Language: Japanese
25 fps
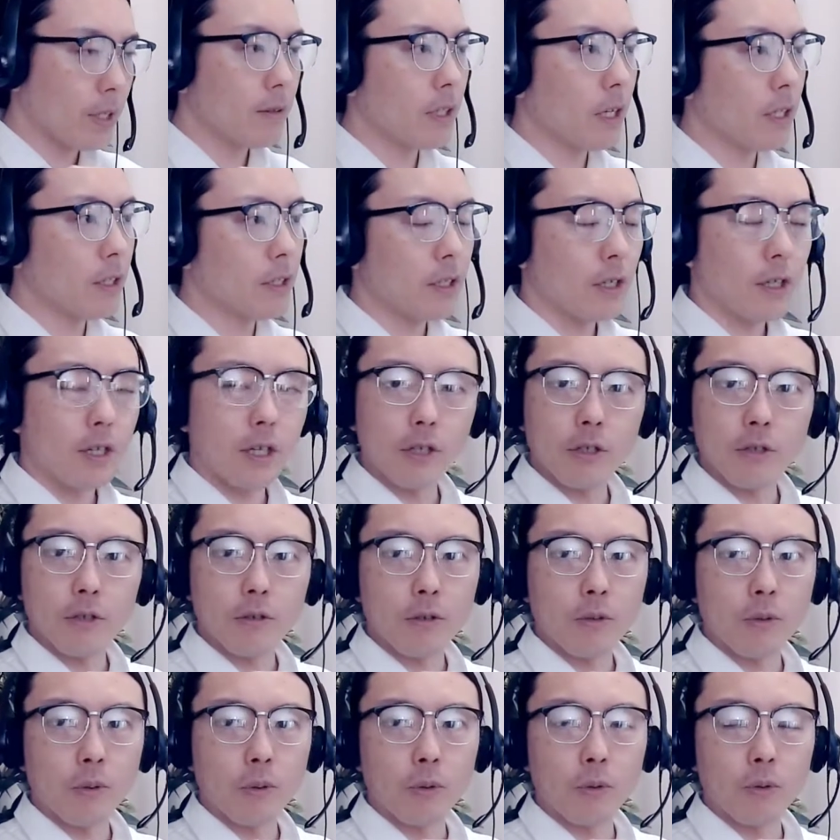なんだか
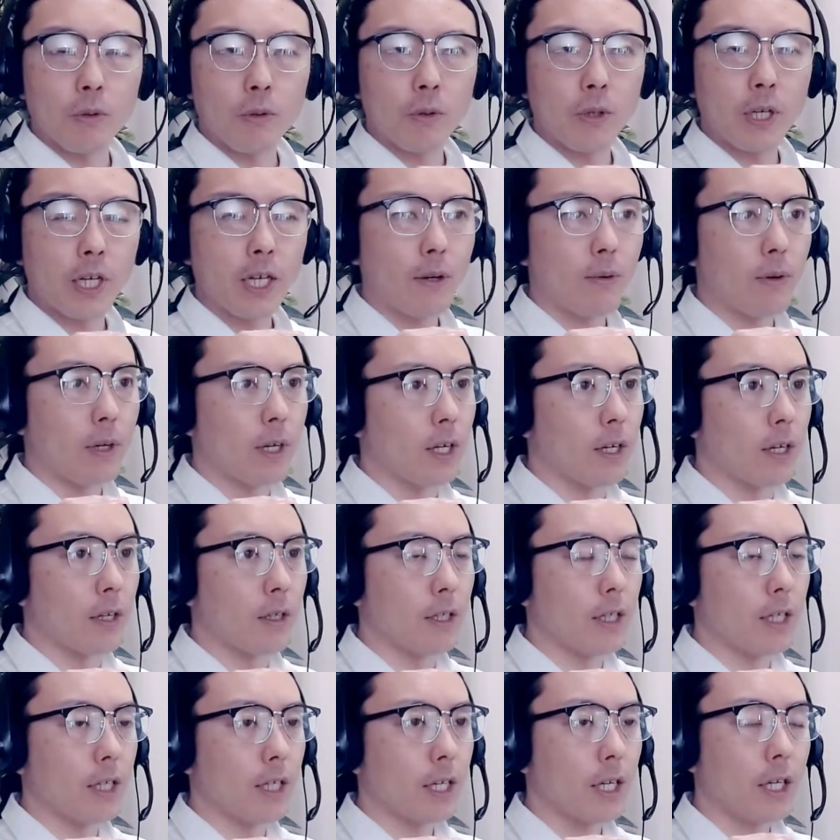この部屋は
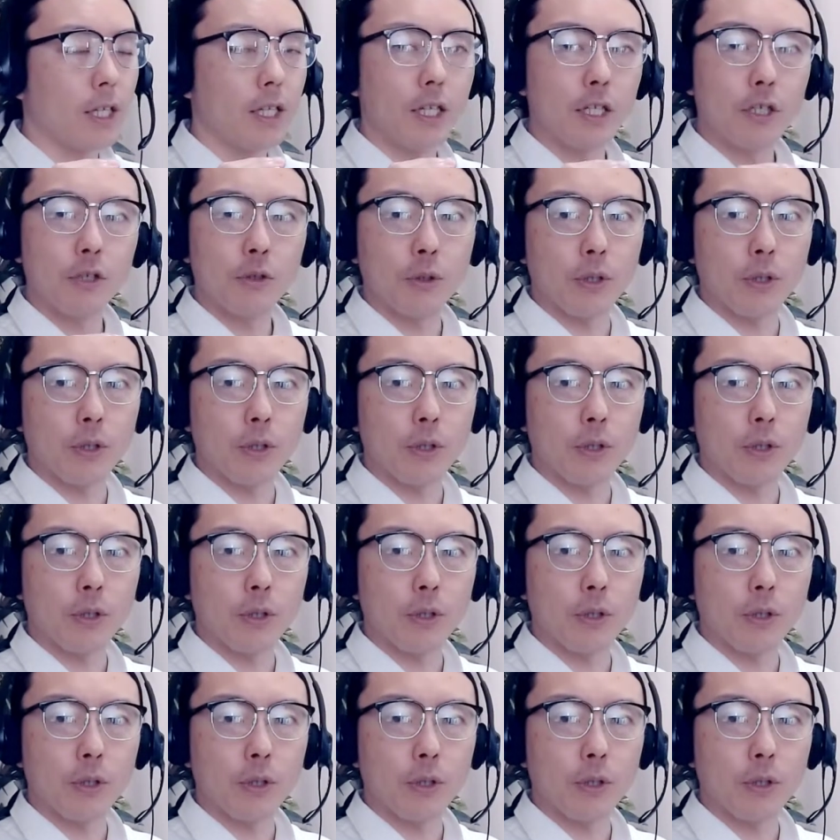変な匂